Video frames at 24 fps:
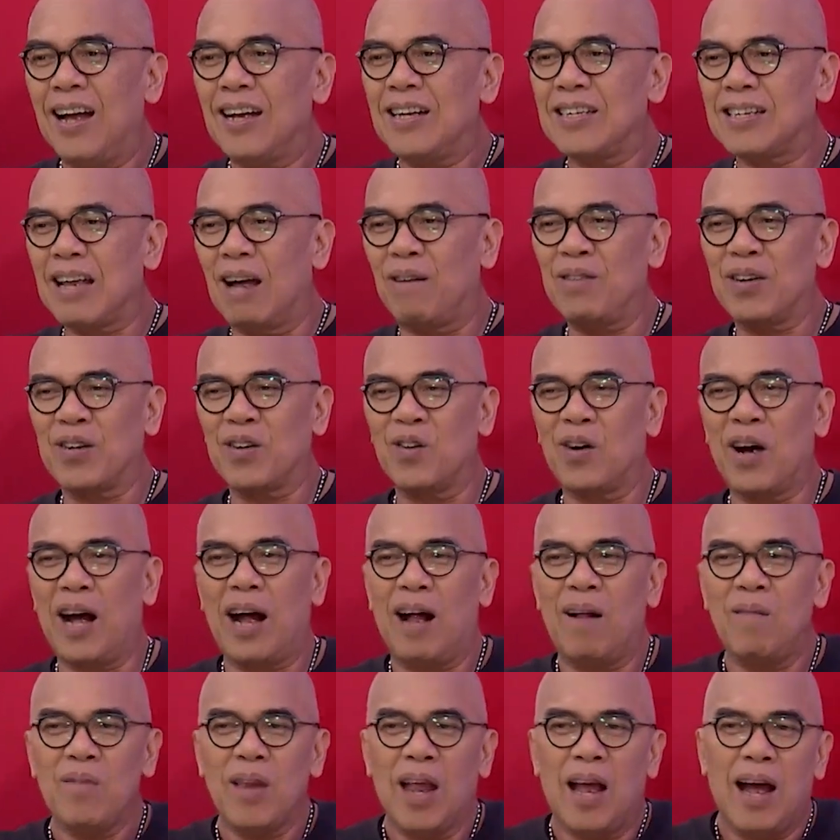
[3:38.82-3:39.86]
Sabi ko
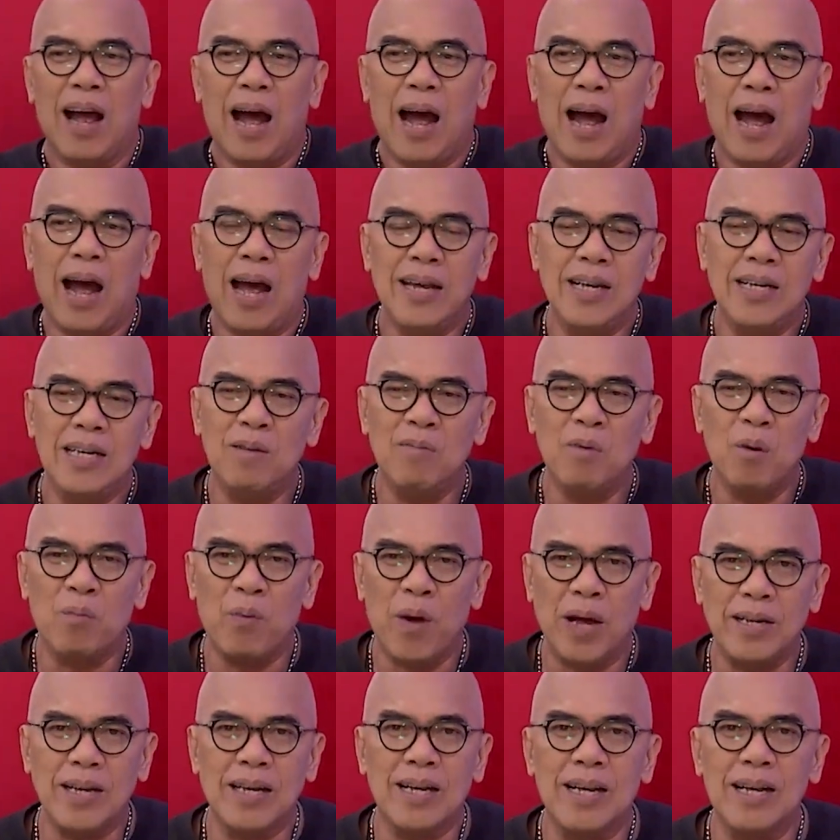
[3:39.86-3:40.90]
nga, uh, hindi mo
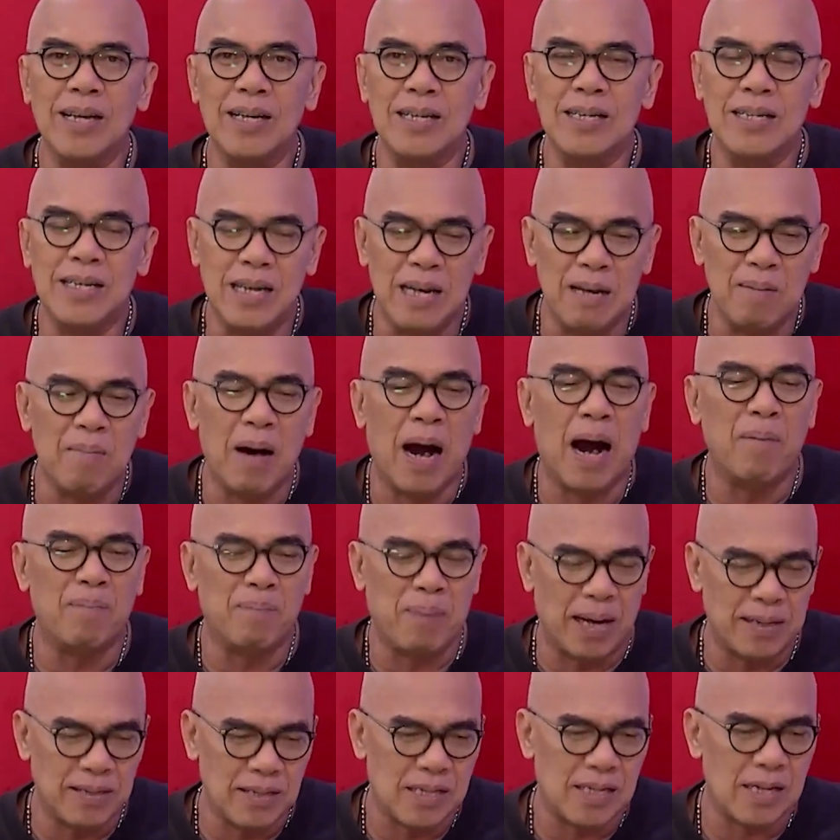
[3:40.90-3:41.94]
pwedeng hindi
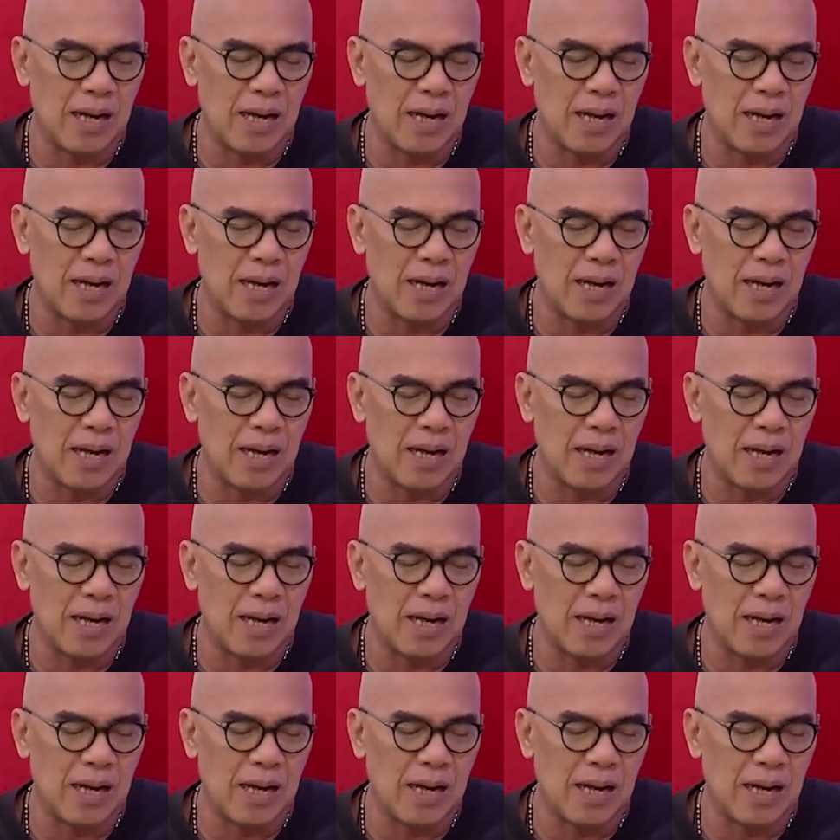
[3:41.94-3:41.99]
mapansin,